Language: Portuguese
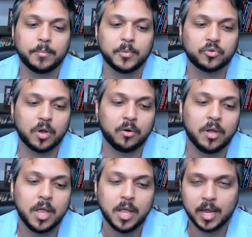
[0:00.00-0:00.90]
tá,
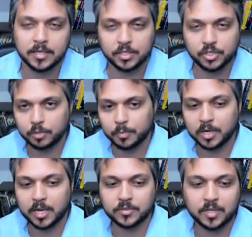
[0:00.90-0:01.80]
pessoal? É exigido
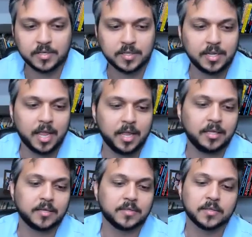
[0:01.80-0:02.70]
pelo anexo 3 da
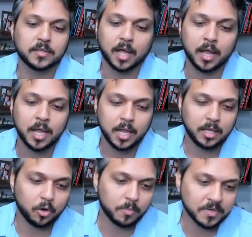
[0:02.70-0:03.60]
NR15, tá?
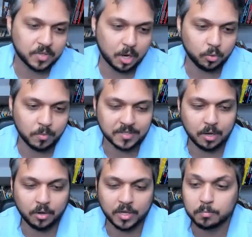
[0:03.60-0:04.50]
Tem algumas, algumas
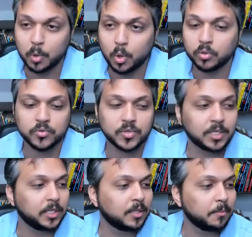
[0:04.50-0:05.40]
aulas bônus
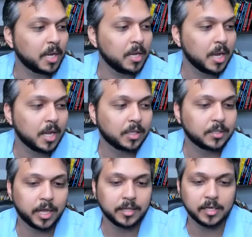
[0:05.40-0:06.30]
aqui também,
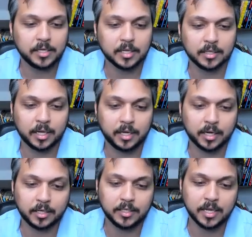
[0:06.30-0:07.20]
né, da,
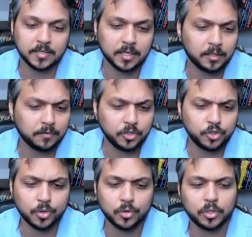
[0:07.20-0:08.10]
da IN
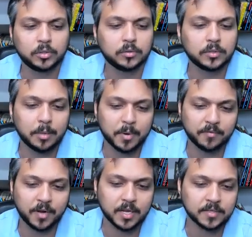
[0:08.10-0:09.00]
128, né,
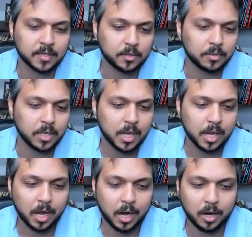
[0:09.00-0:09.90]
para avaliação,
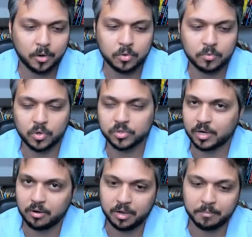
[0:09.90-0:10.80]
uh, uma
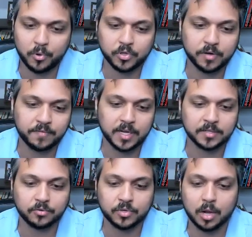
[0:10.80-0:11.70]
outra aula bônus de
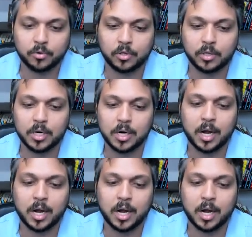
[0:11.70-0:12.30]
avaliação de calor